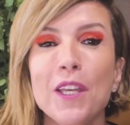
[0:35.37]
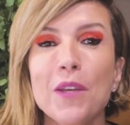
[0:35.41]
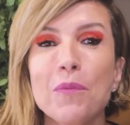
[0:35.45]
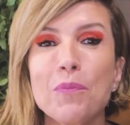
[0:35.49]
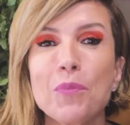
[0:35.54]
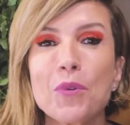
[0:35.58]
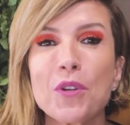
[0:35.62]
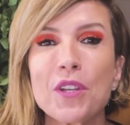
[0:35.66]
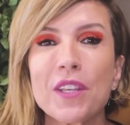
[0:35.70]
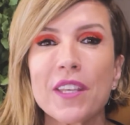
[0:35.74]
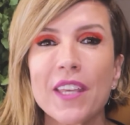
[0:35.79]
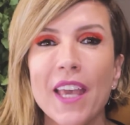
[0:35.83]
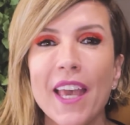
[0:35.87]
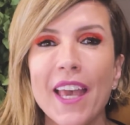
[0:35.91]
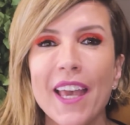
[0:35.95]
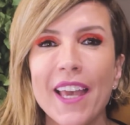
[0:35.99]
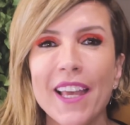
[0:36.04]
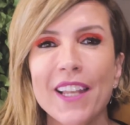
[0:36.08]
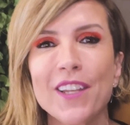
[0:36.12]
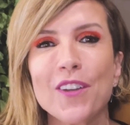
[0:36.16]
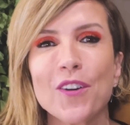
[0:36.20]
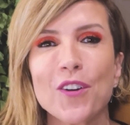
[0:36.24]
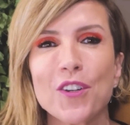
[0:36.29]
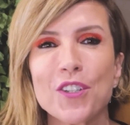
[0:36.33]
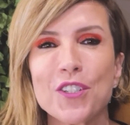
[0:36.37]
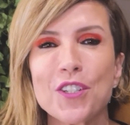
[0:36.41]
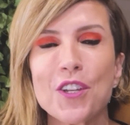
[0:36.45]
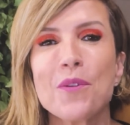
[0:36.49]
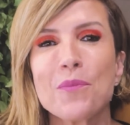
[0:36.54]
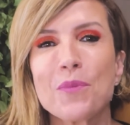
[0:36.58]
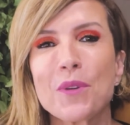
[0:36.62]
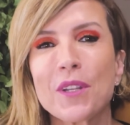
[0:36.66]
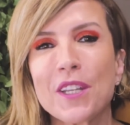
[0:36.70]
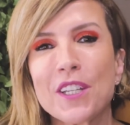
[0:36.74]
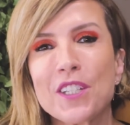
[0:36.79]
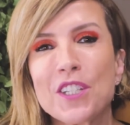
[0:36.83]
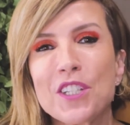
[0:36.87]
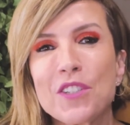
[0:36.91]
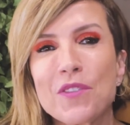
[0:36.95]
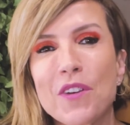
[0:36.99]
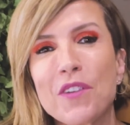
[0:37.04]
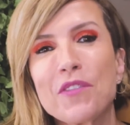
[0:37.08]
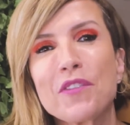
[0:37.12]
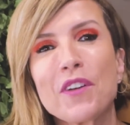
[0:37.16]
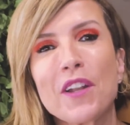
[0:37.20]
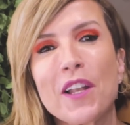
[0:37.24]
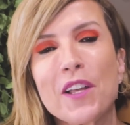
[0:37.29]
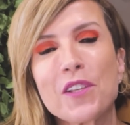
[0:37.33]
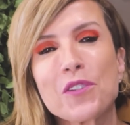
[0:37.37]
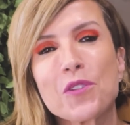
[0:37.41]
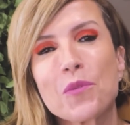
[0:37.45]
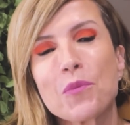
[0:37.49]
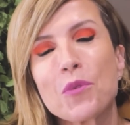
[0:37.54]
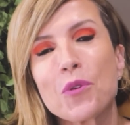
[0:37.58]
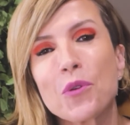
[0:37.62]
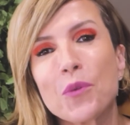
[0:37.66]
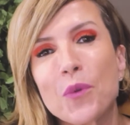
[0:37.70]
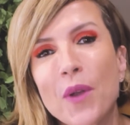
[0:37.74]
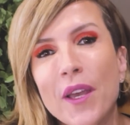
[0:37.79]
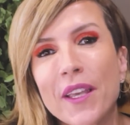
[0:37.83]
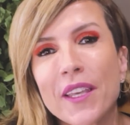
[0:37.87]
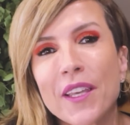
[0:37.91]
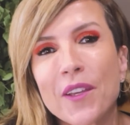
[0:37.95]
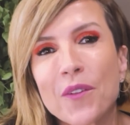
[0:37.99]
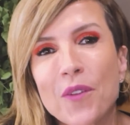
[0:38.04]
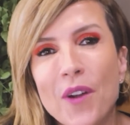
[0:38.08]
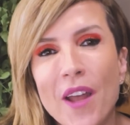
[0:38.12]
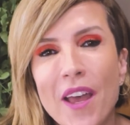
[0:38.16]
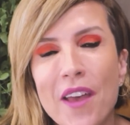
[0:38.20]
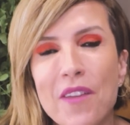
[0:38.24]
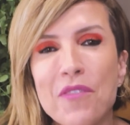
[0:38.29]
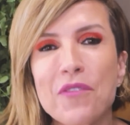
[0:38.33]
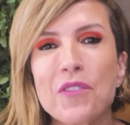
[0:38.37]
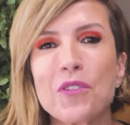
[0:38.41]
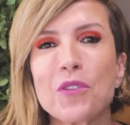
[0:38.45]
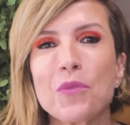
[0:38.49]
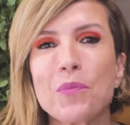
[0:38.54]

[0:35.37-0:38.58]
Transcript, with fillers: E por que ele hoje? Porque a gente vai falar sobre o Greg Graffin,